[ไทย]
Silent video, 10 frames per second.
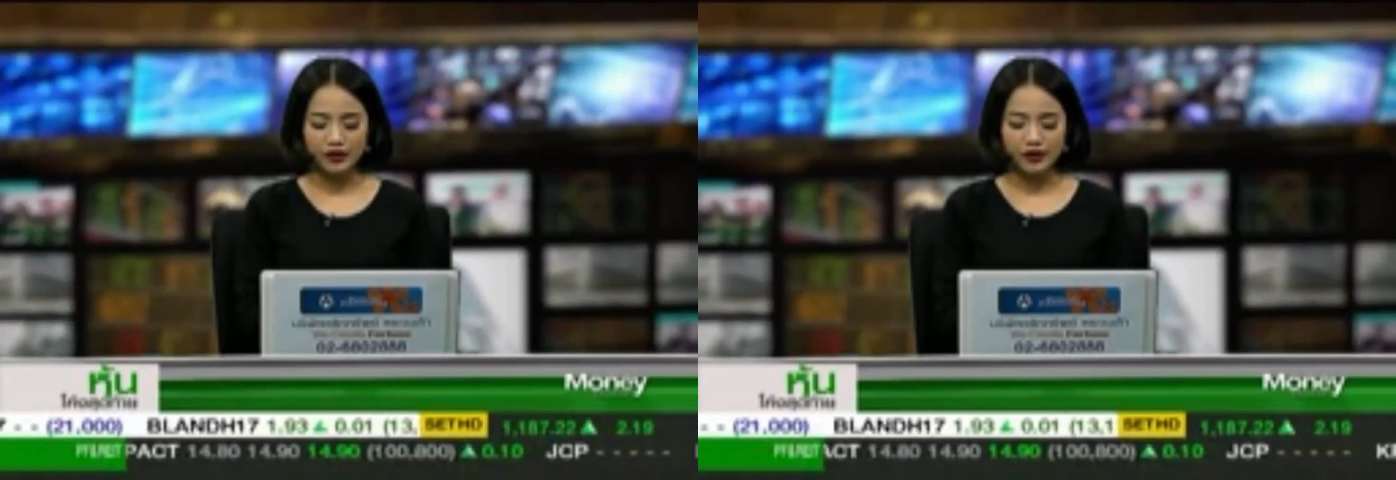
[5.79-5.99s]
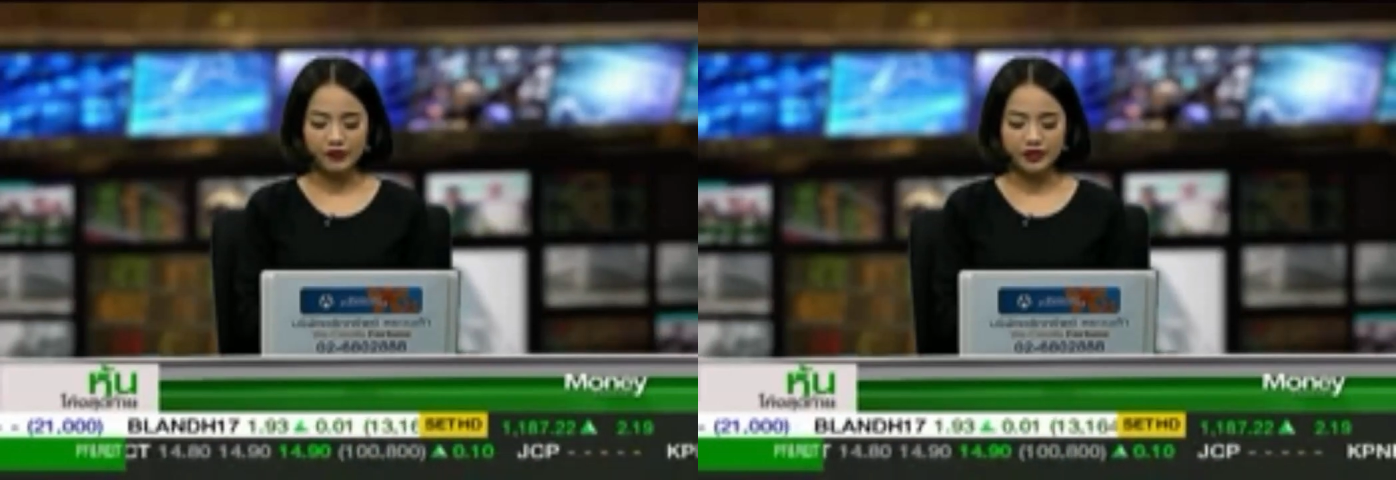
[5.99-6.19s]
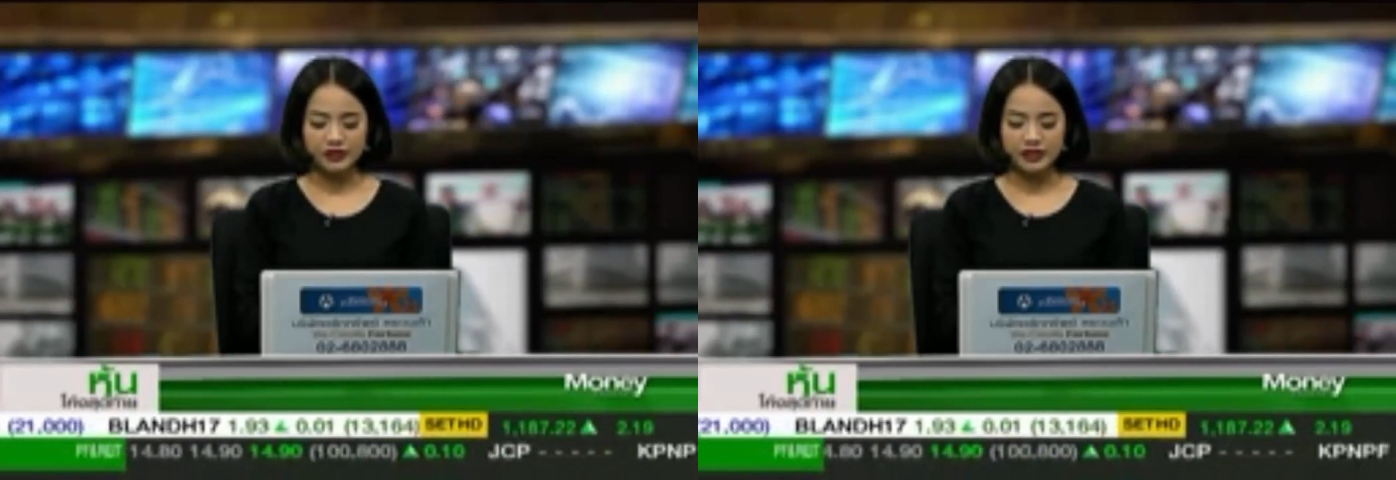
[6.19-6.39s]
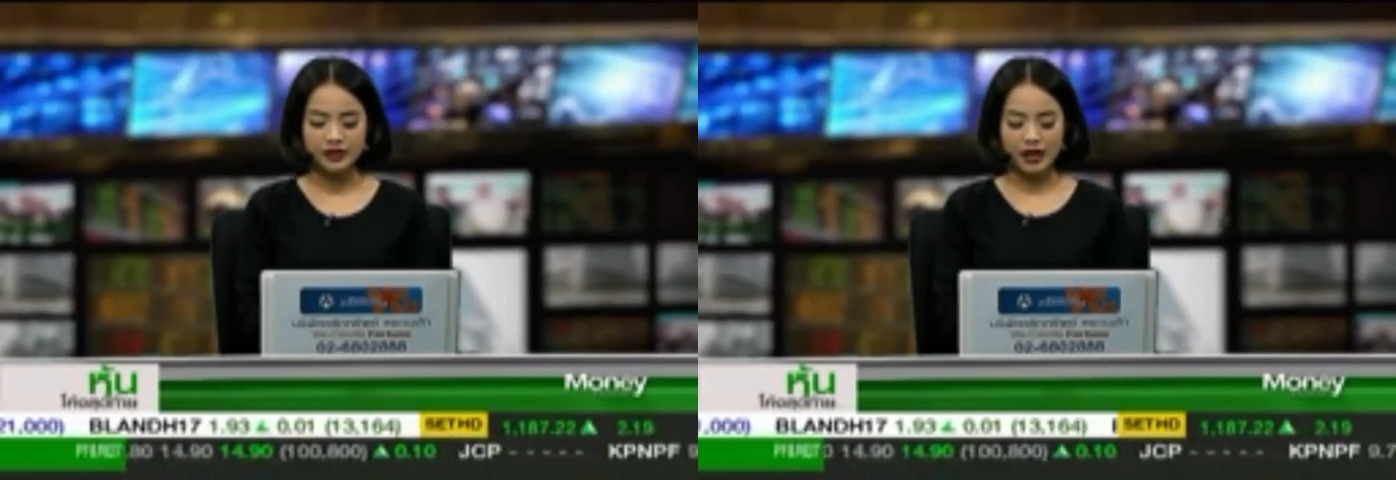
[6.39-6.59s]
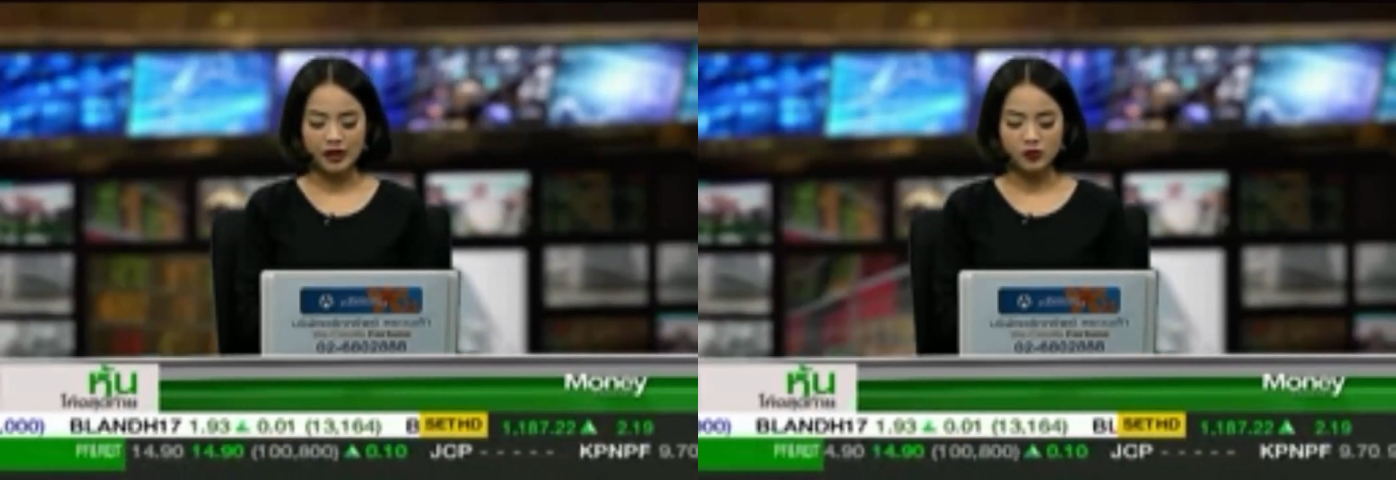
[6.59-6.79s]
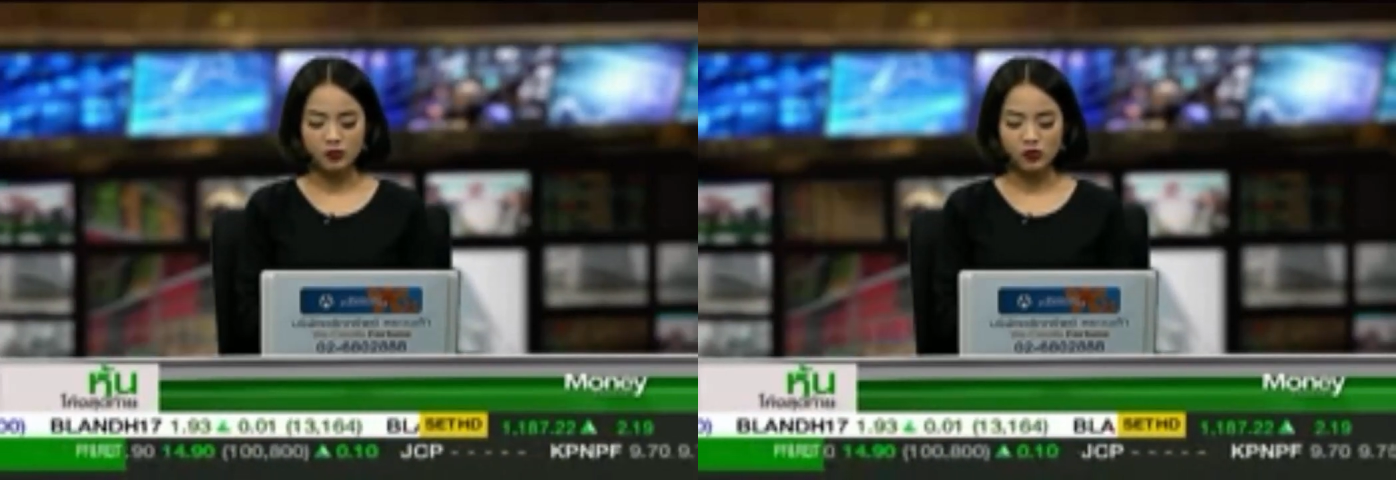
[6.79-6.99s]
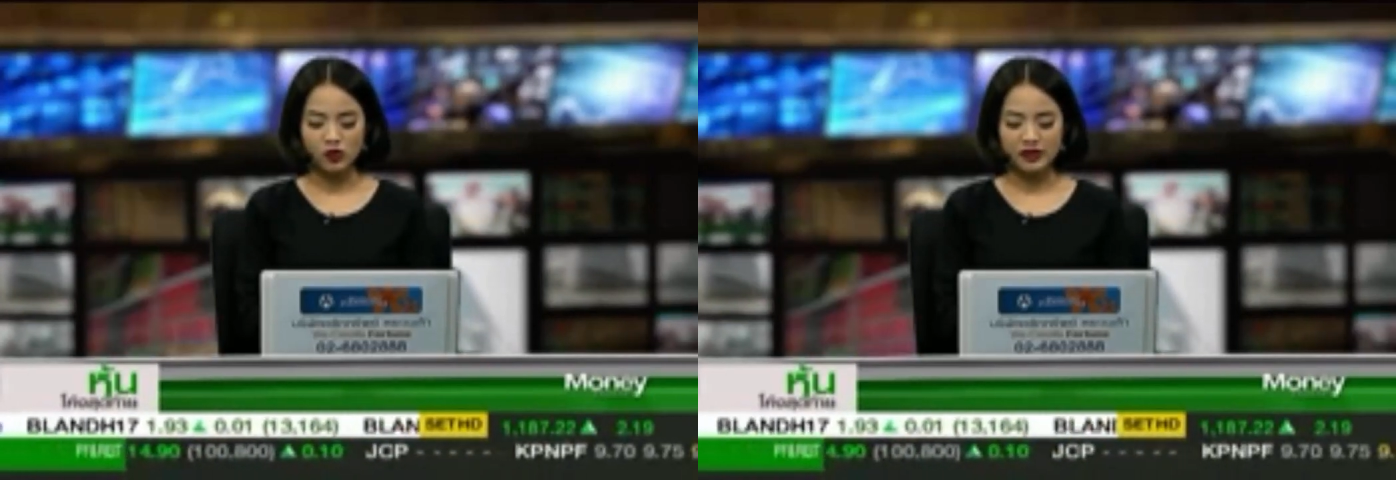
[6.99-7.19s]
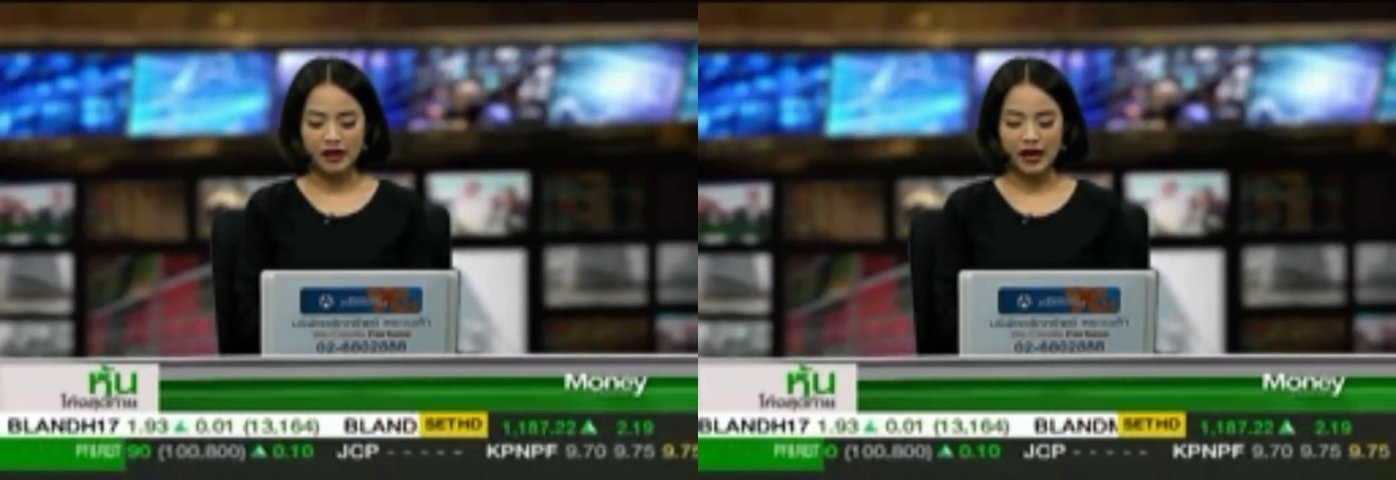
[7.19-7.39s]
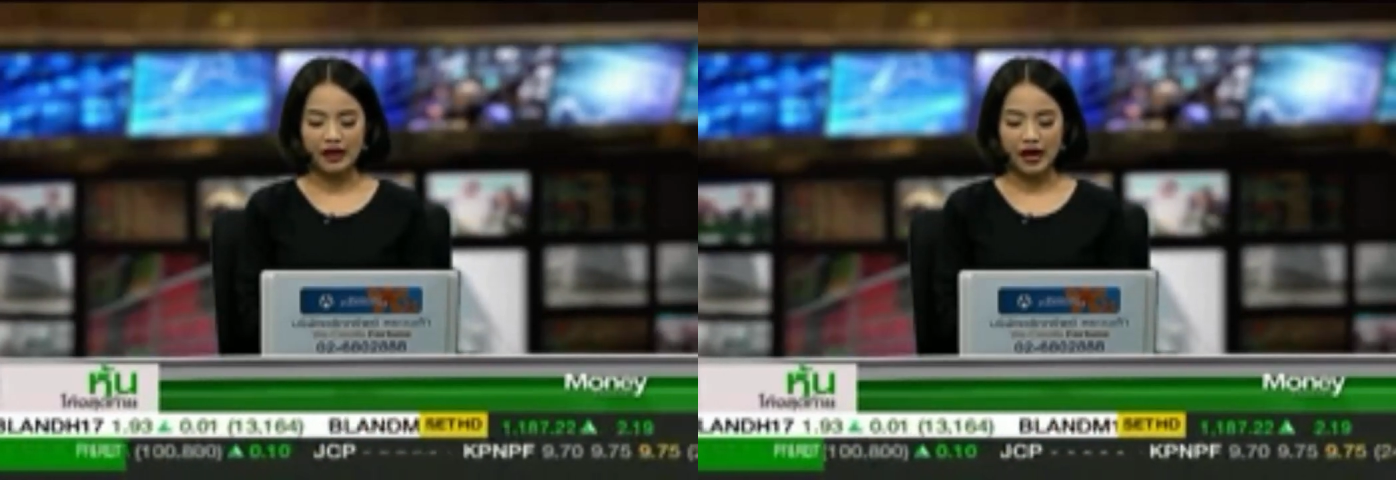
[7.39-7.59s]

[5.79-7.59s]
เดชรังสีธนานนท์ผู้อำนวยการ